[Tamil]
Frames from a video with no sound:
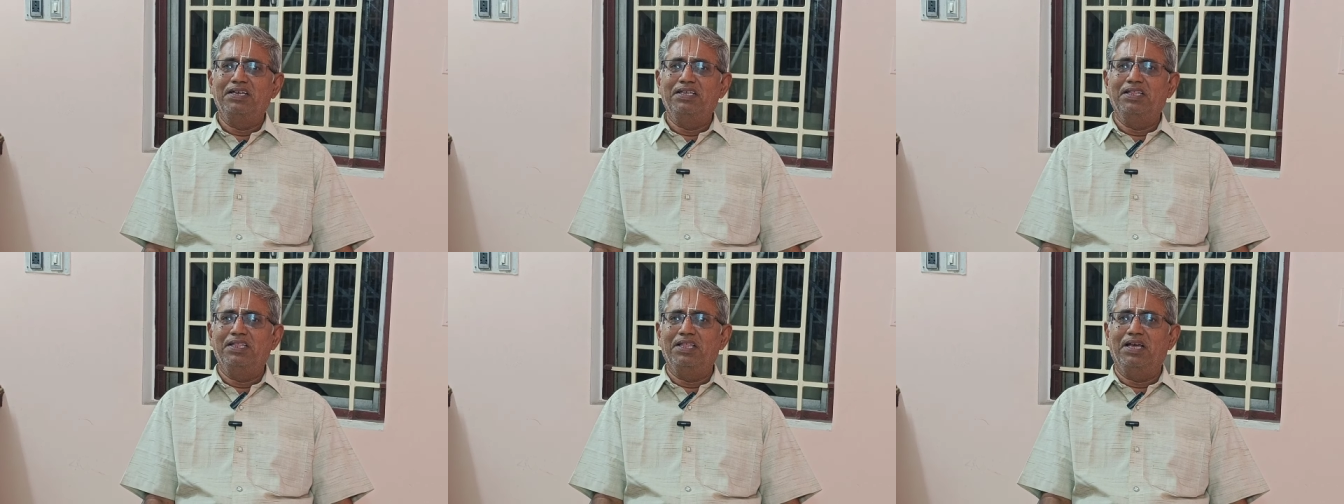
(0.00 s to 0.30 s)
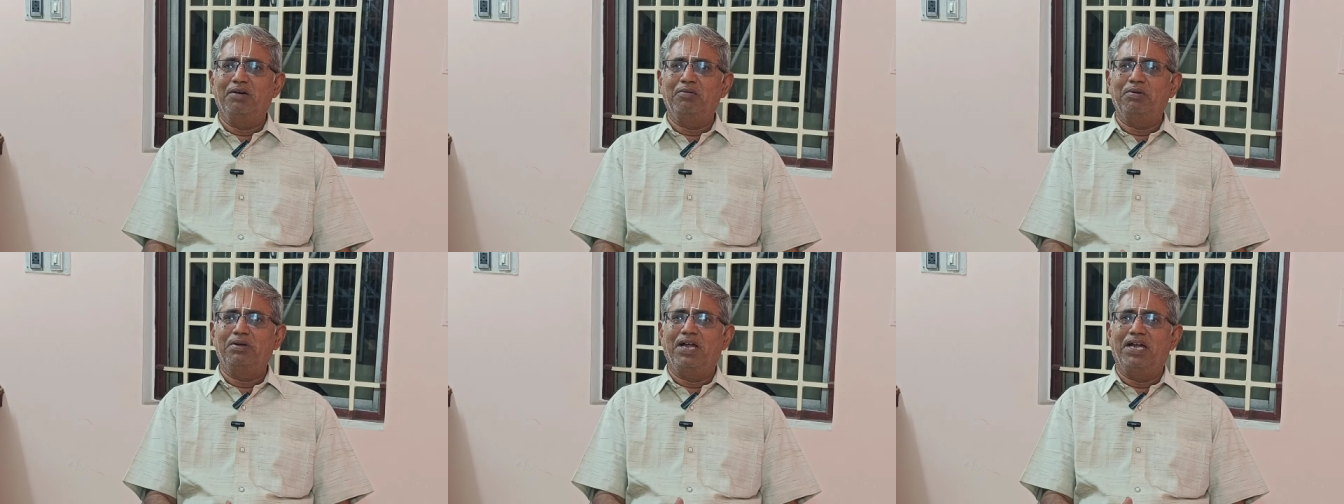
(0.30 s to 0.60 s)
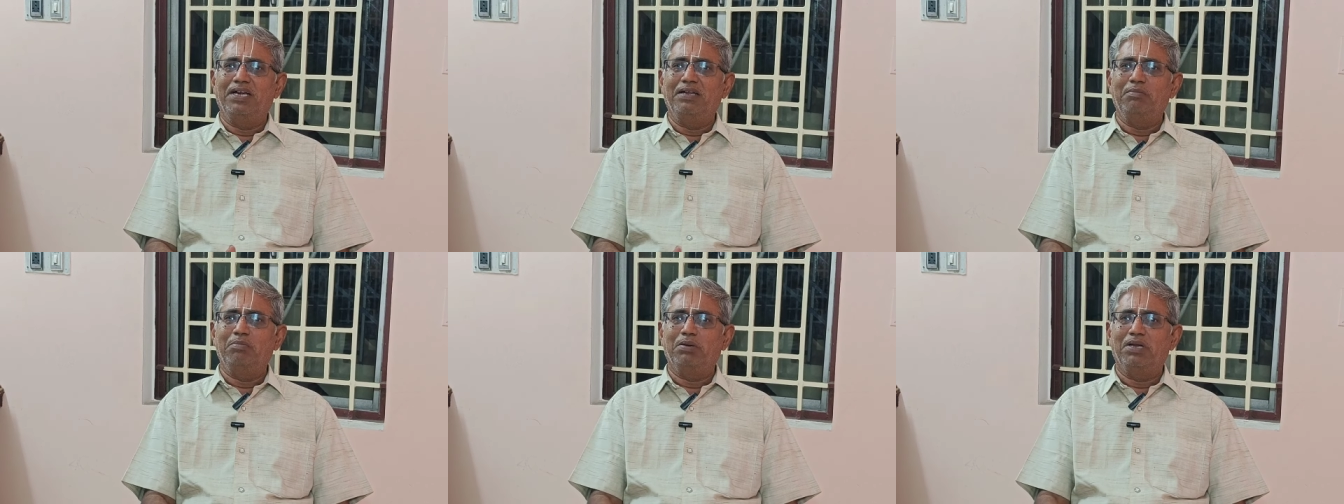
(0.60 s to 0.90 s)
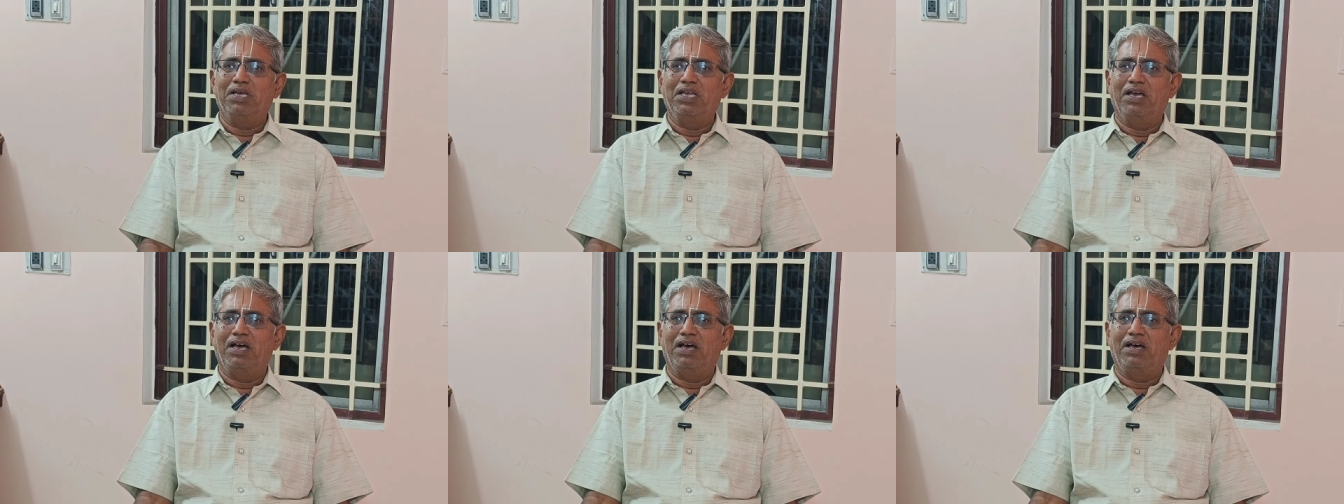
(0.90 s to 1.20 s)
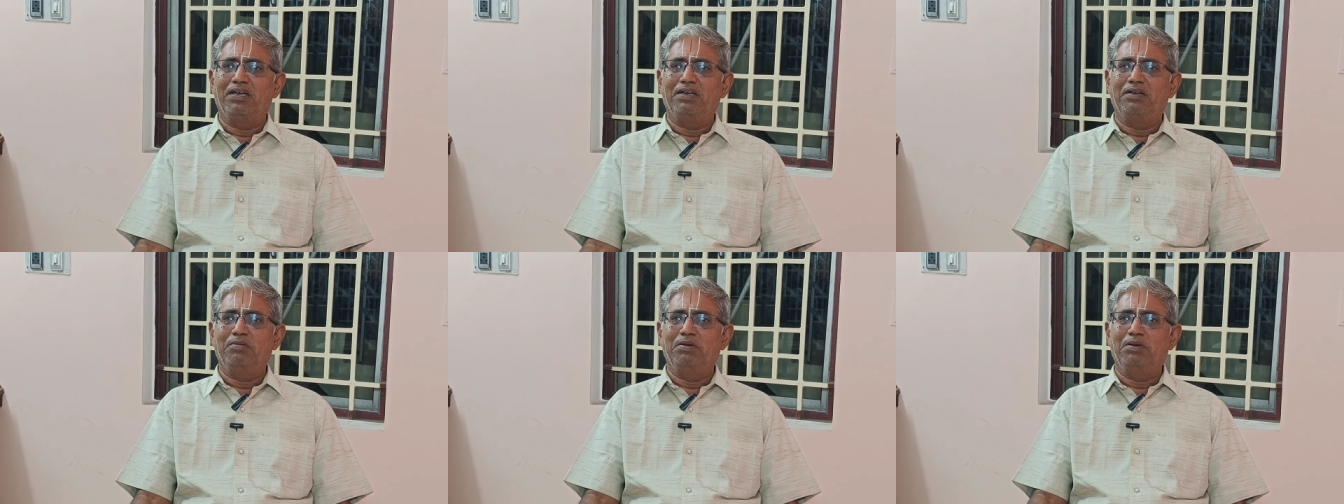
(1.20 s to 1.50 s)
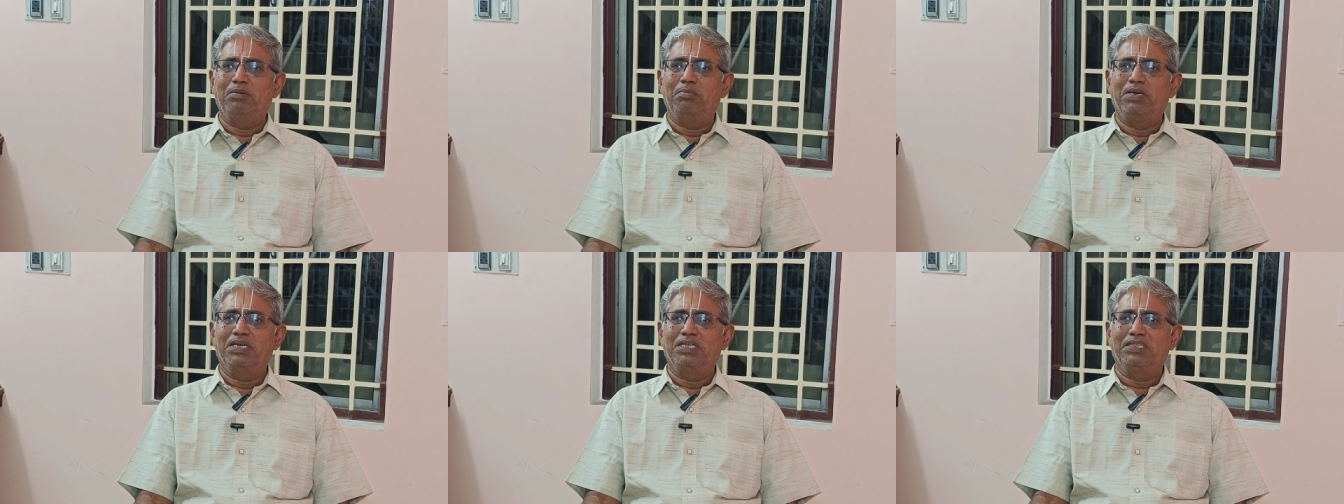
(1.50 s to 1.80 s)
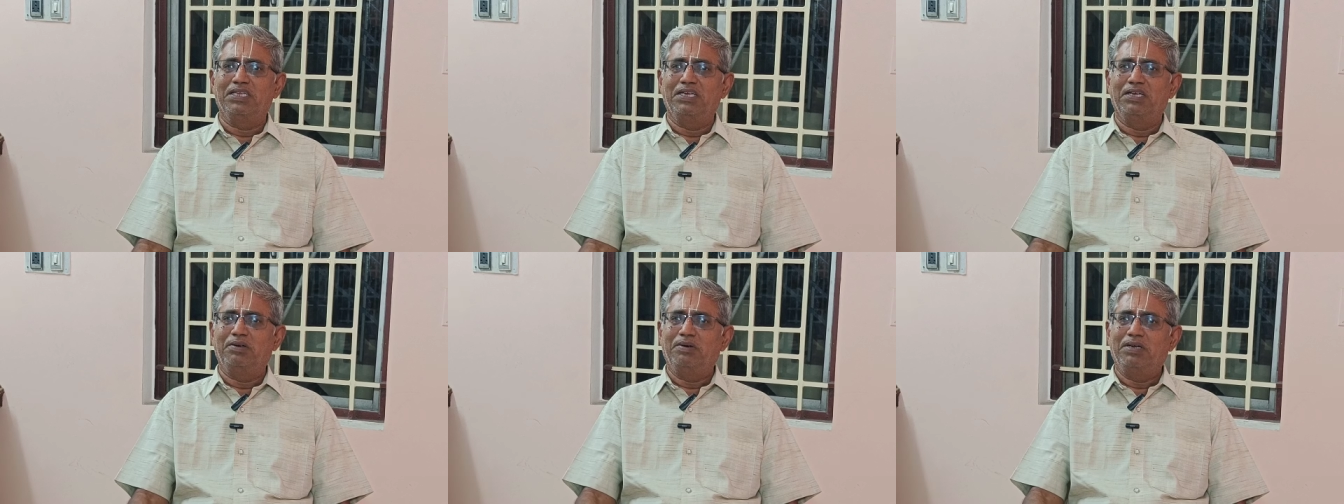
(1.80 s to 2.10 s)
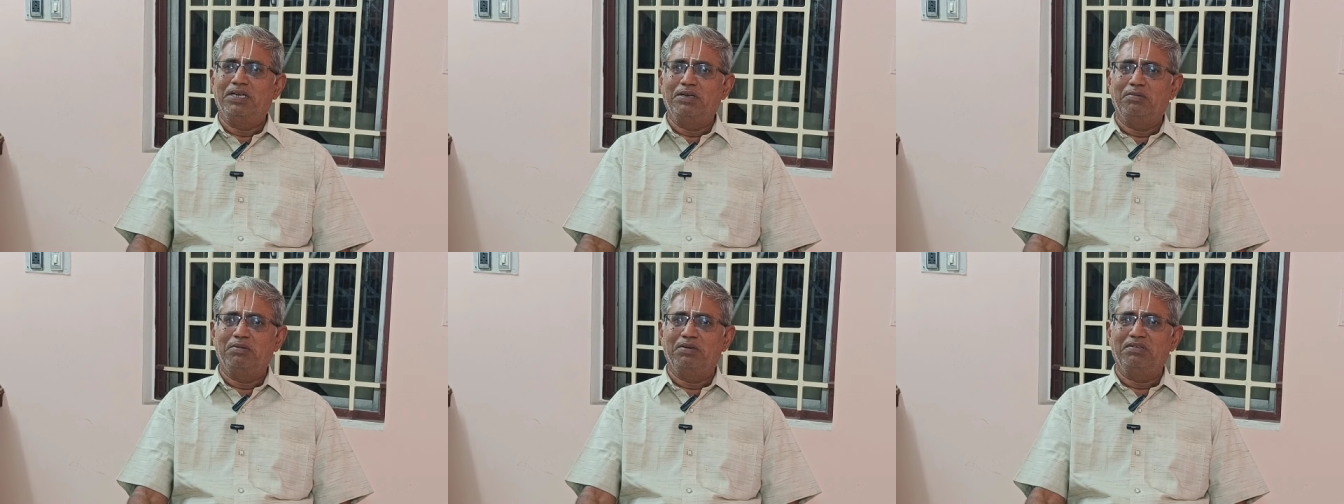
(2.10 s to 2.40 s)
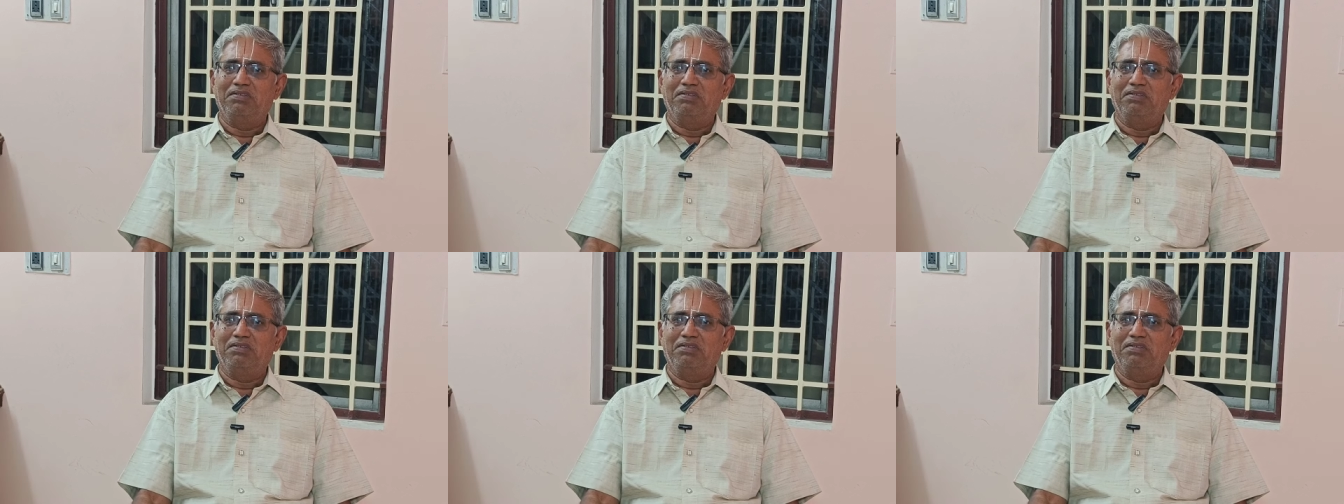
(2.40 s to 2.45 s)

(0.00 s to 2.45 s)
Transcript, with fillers: இதுதான் ஒரு அடிப்படையான ஒரு பக்தியினுடைய